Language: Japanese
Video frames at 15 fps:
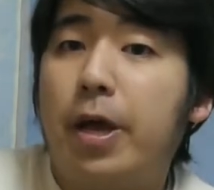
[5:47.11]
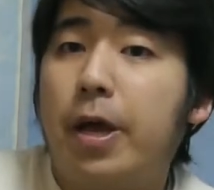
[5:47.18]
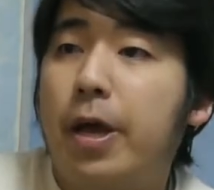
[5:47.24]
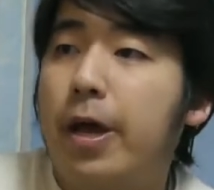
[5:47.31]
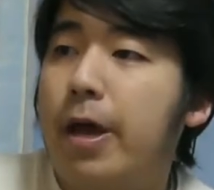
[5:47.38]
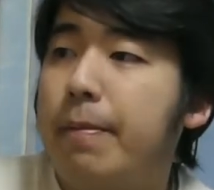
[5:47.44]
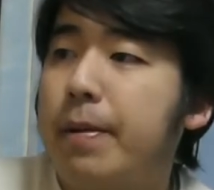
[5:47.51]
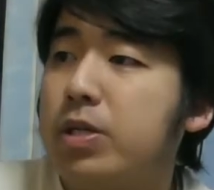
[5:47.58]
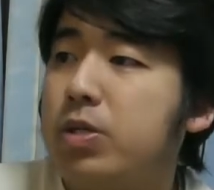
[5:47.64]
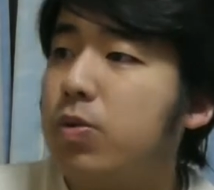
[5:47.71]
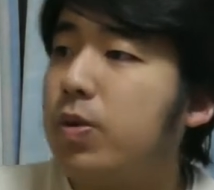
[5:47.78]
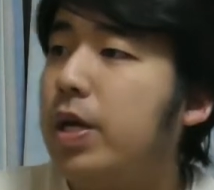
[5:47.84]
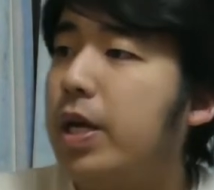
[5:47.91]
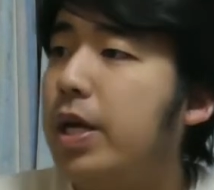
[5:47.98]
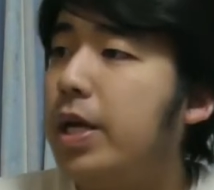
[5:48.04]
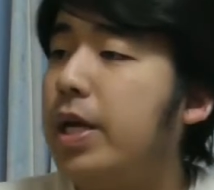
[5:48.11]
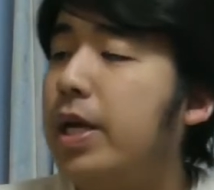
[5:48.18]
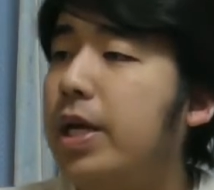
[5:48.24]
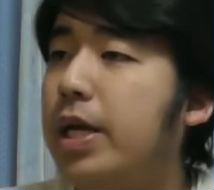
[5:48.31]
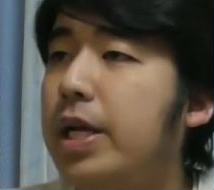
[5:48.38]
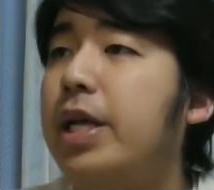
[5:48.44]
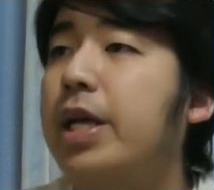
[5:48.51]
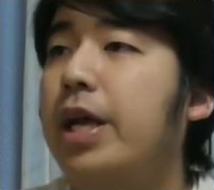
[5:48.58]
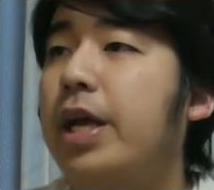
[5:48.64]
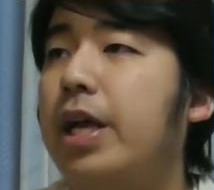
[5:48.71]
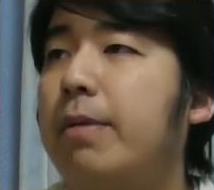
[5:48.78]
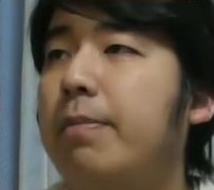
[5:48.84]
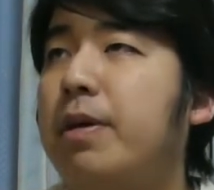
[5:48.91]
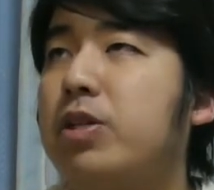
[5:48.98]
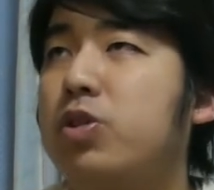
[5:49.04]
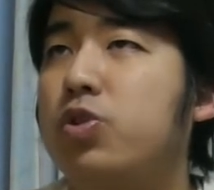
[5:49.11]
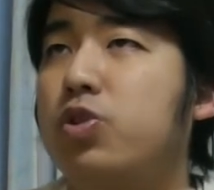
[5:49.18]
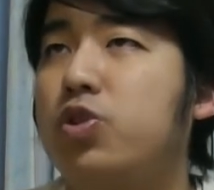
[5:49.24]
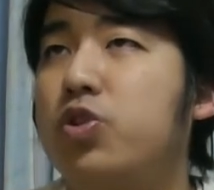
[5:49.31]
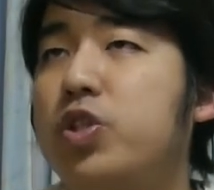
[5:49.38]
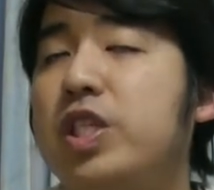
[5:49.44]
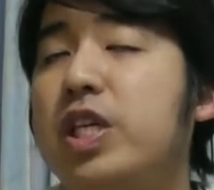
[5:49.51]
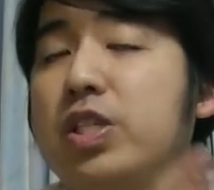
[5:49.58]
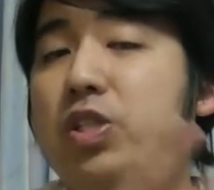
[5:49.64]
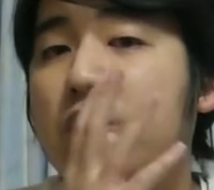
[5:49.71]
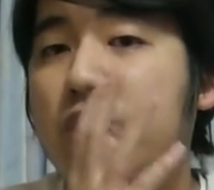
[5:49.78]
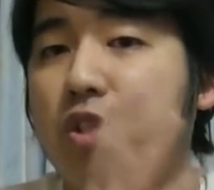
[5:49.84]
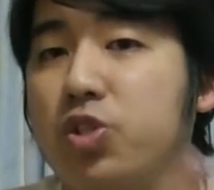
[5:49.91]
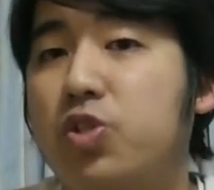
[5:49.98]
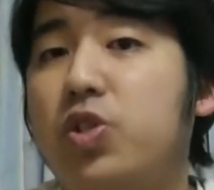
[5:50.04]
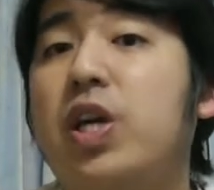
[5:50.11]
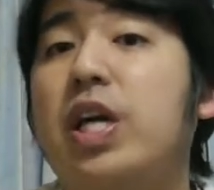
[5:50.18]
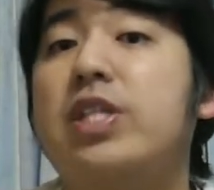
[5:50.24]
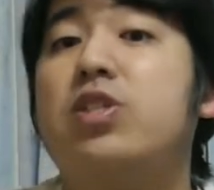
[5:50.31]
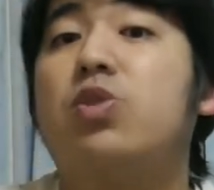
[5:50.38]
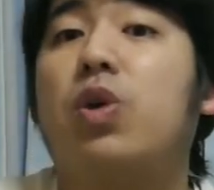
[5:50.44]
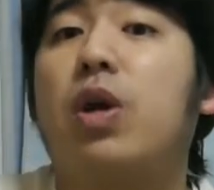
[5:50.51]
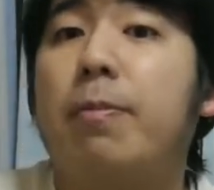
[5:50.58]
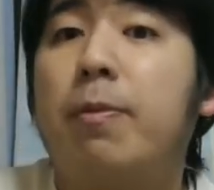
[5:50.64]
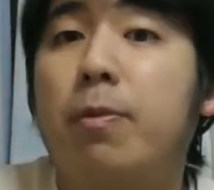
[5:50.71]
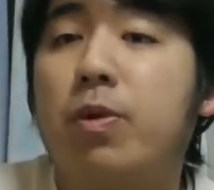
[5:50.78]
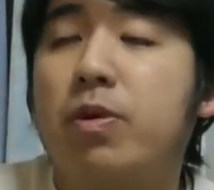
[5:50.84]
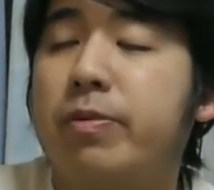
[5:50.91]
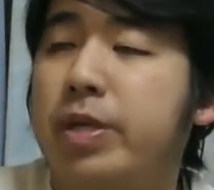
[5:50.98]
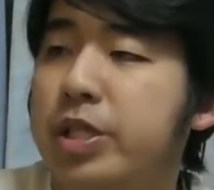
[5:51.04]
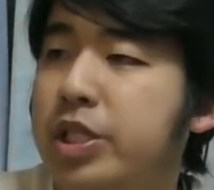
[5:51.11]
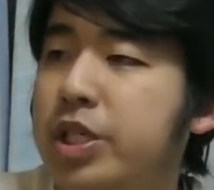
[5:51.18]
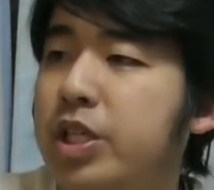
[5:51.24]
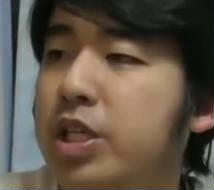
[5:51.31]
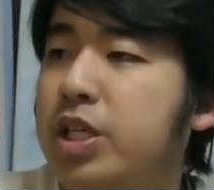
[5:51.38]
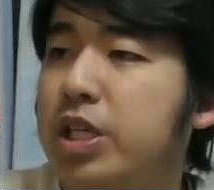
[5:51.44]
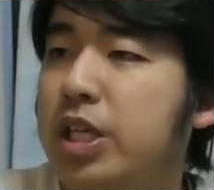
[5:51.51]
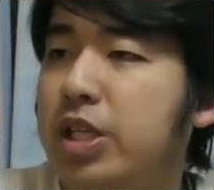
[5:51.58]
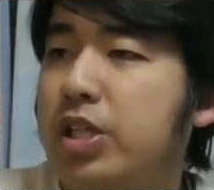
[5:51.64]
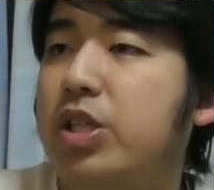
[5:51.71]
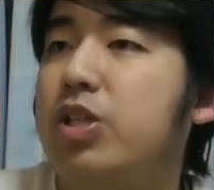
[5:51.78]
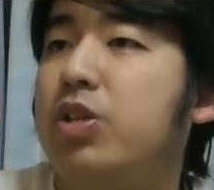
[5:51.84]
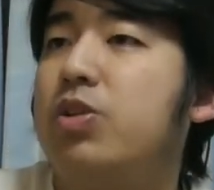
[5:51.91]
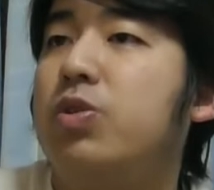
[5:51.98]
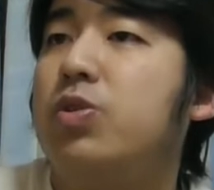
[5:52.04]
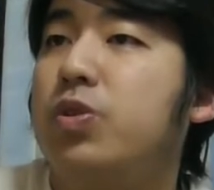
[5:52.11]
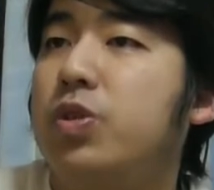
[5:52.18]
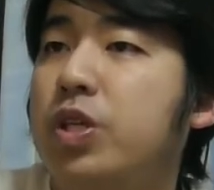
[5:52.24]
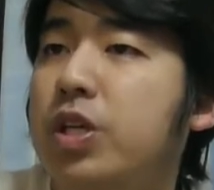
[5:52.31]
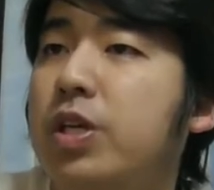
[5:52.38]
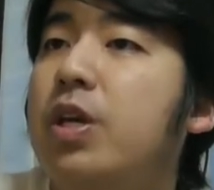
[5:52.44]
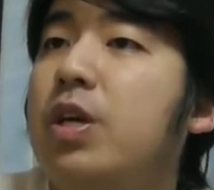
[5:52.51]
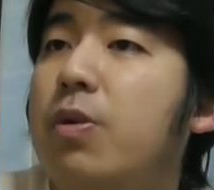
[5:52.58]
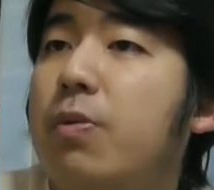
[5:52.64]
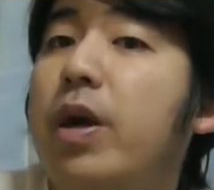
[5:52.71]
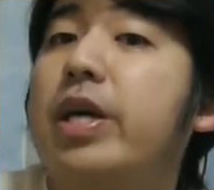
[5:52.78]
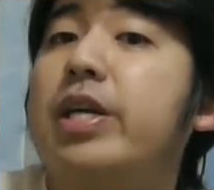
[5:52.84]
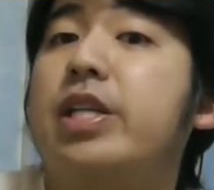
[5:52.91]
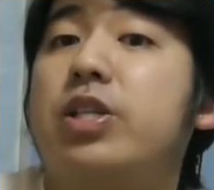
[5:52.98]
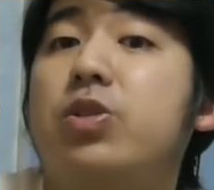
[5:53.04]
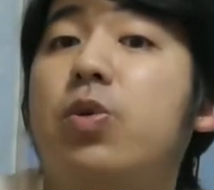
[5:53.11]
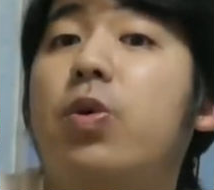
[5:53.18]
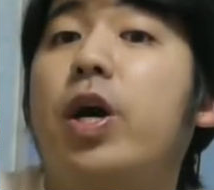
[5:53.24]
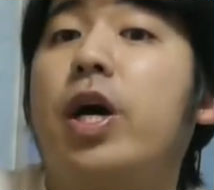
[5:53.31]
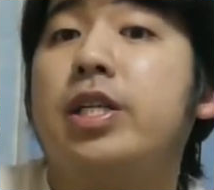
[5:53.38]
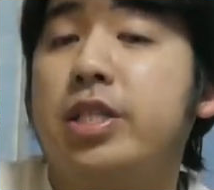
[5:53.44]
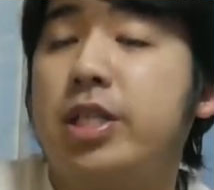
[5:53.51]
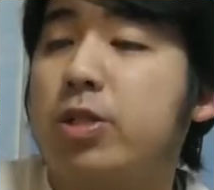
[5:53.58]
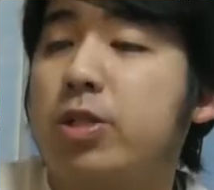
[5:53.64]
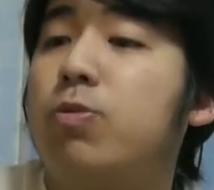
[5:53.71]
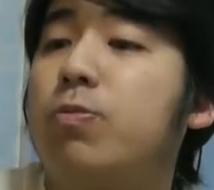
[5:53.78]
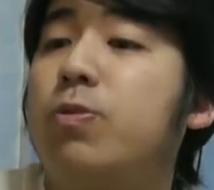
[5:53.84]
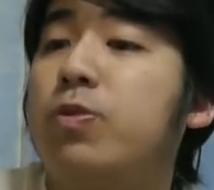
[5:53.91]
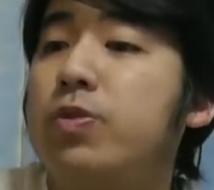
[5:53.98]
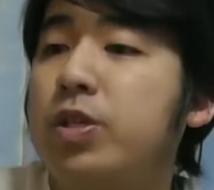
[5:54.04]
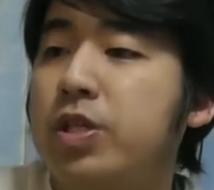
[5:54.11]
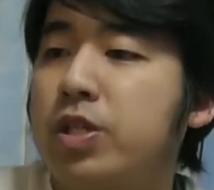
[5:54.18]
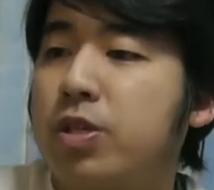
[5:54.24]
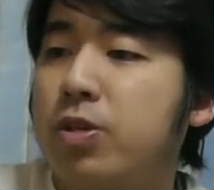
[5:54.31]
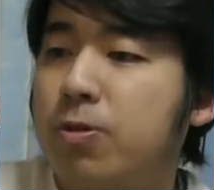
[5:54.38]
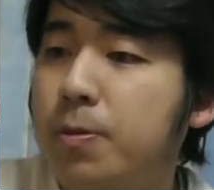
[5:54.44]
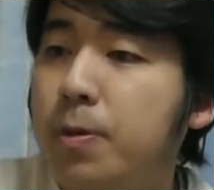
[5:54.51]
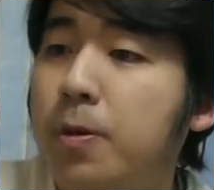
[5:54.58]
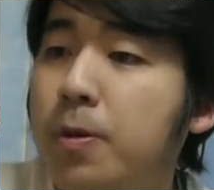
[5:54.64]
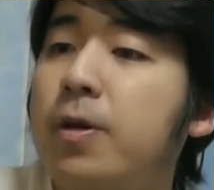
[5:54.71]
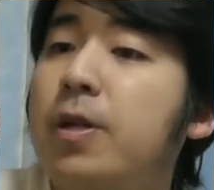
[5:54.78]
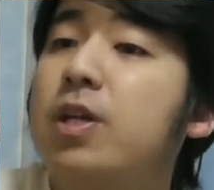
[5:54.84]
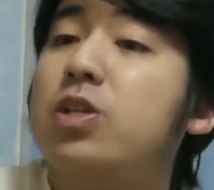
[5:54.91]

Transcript: えー、まあ、そこら辺がね、えー、まあ、その11月とか12月とかも僕もね、新規でっていう風に分けて紹介してたと思うんですけども、